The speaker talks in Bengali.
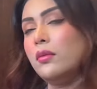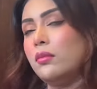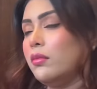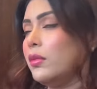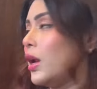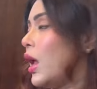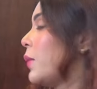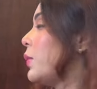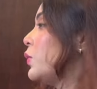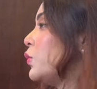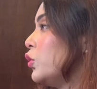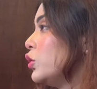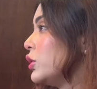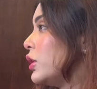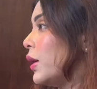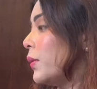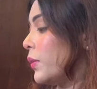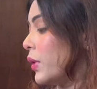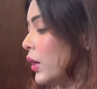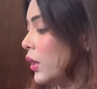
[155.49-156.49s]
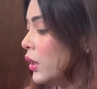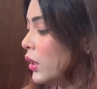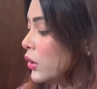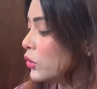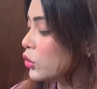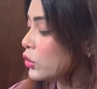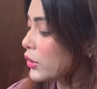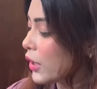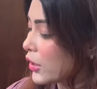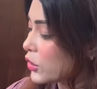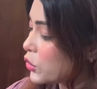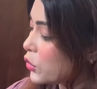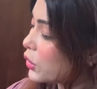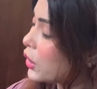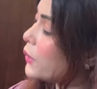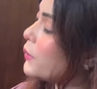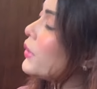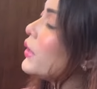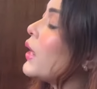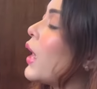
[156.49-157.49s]
মানে আমি বুঝলাম না তো তার সঙ্গে
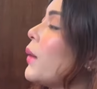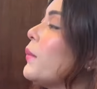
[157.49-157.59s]
আমি